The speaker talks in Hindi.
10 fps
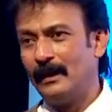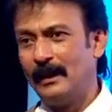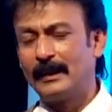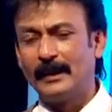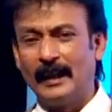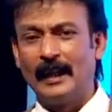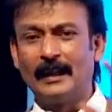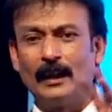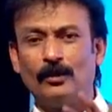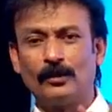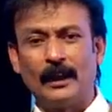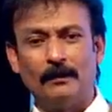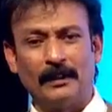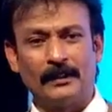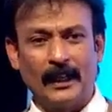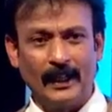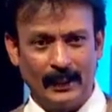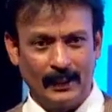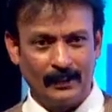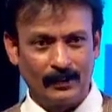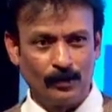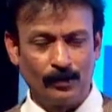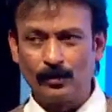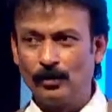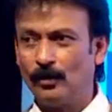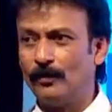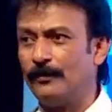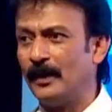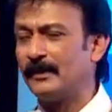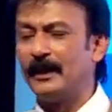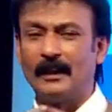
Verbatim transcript: एक नया घर होता है बनता है तो उसको फिर से